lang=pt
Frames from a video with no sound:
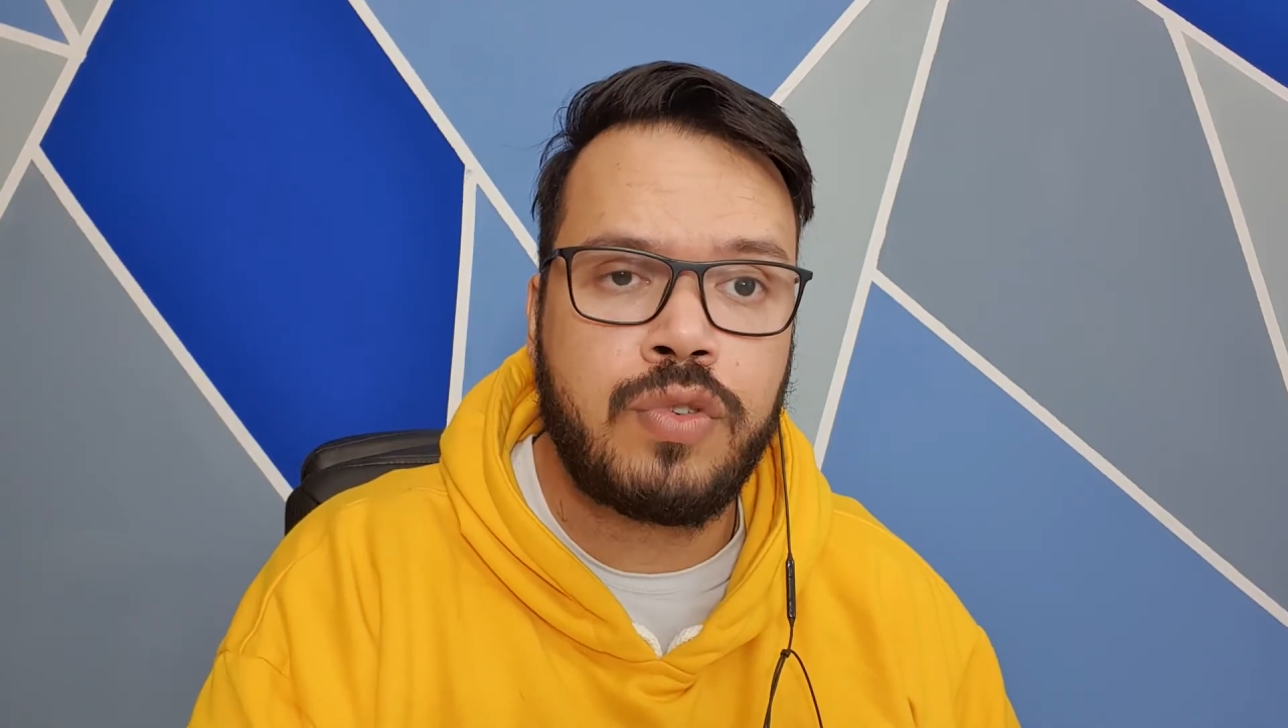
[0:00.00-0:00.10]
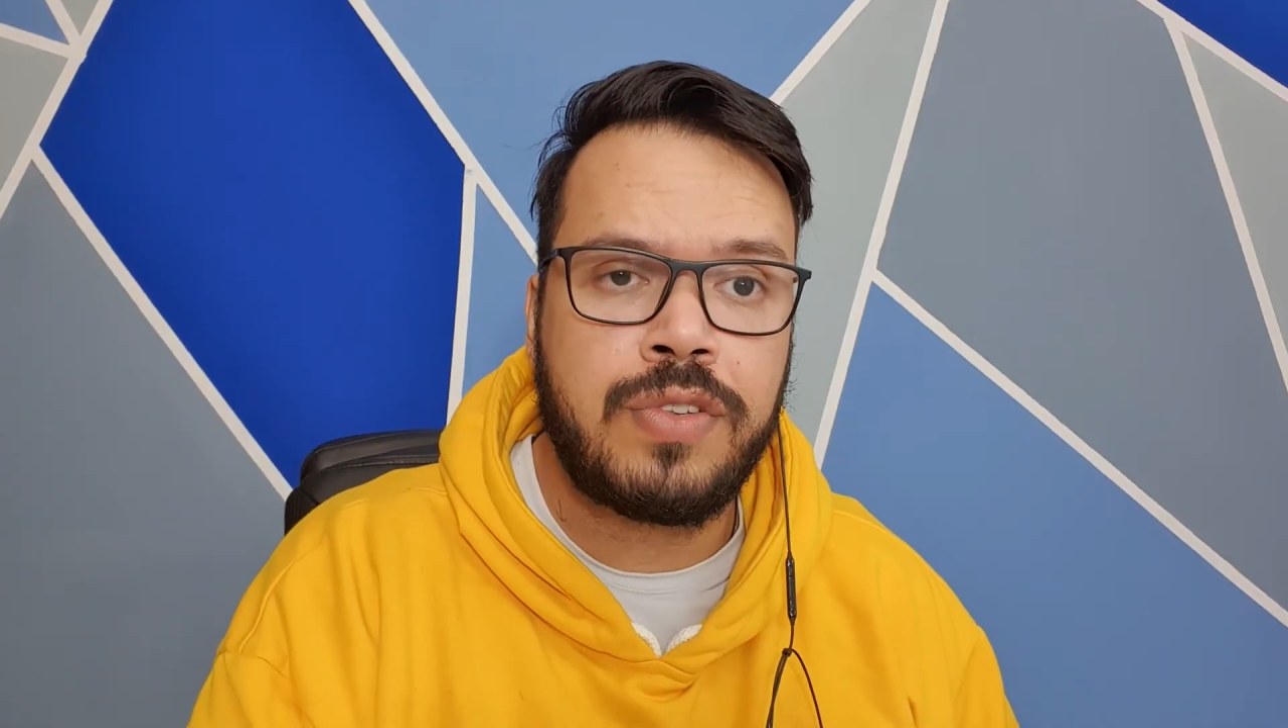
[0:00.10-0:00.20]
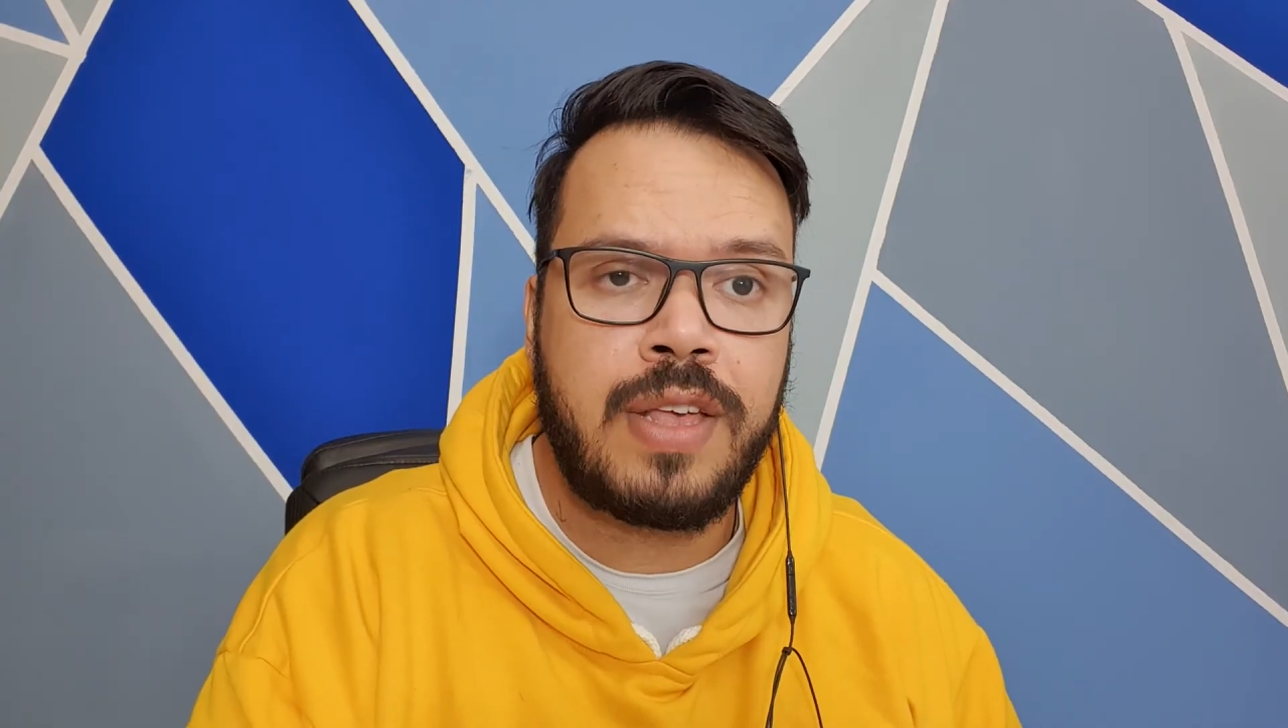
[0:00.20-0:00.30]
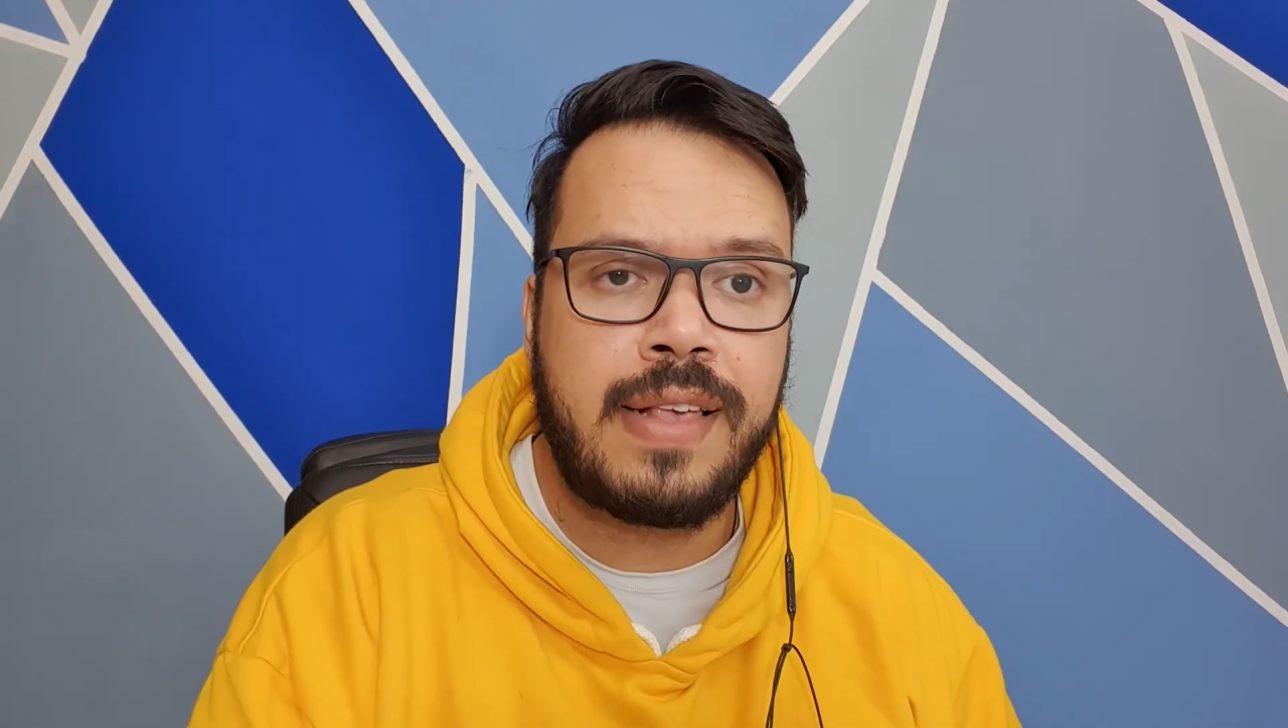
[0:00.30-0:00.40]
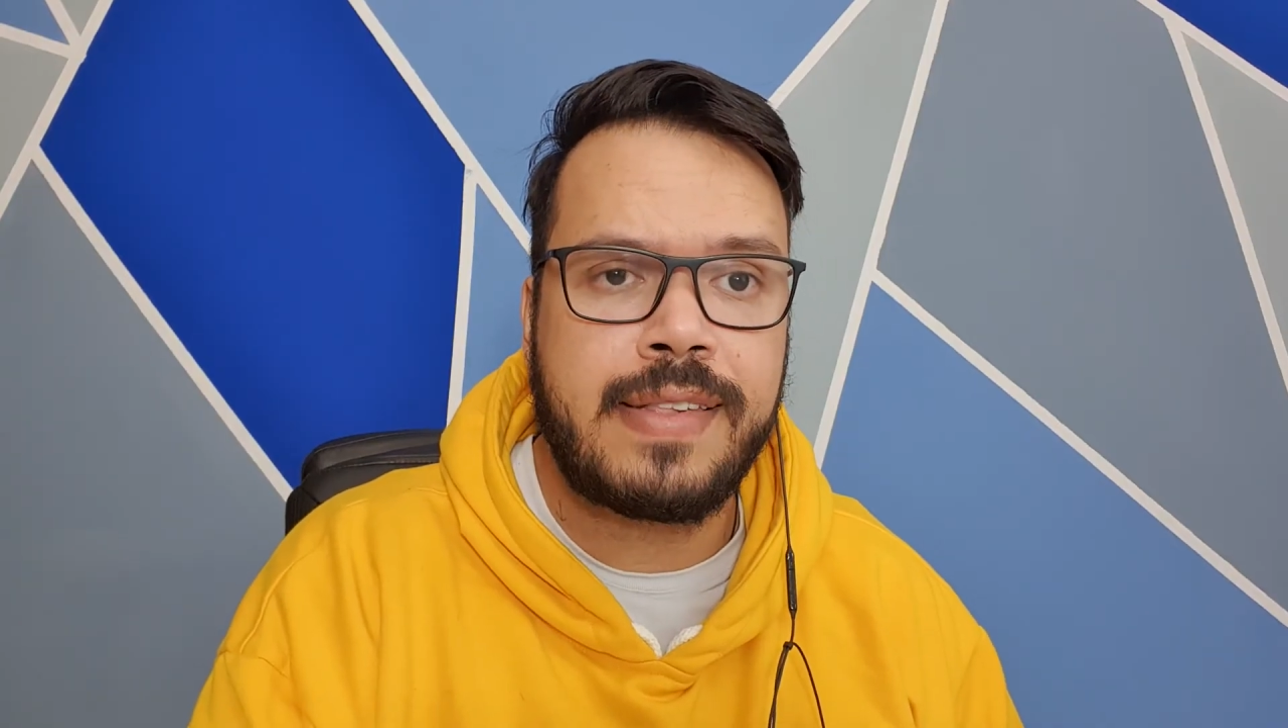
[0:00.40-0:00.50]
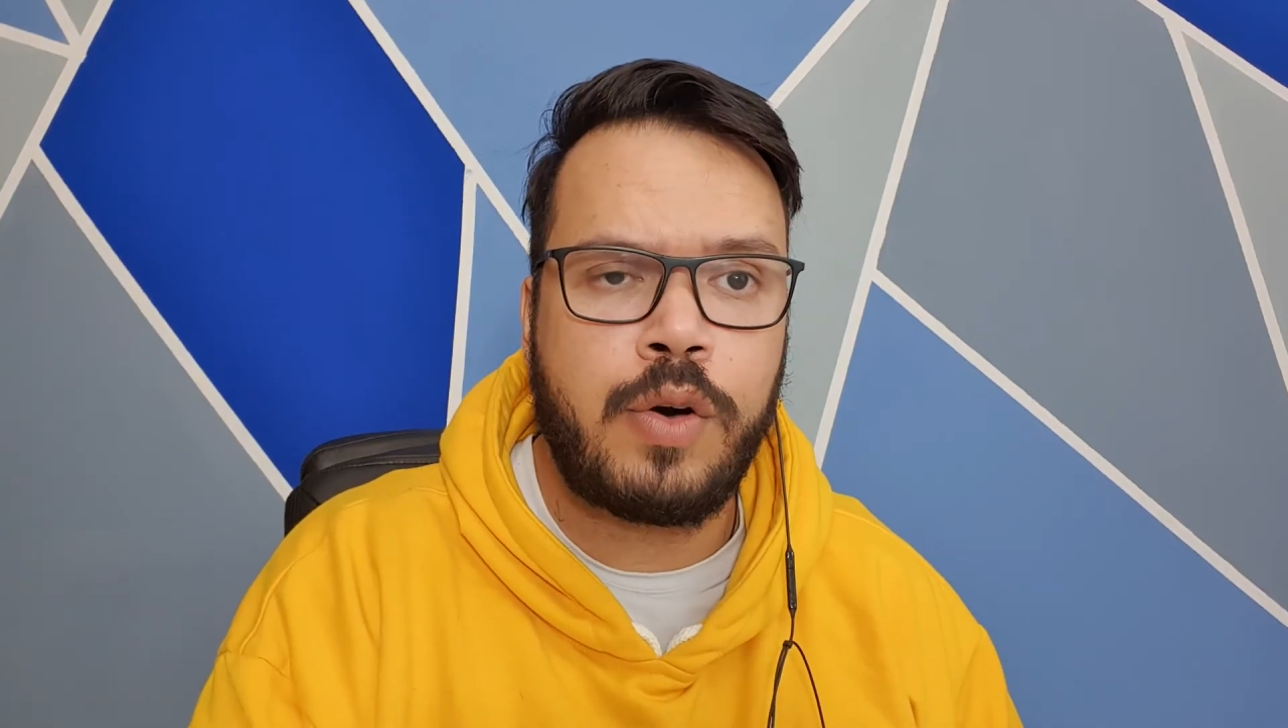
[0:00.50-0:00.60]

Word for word: sociais,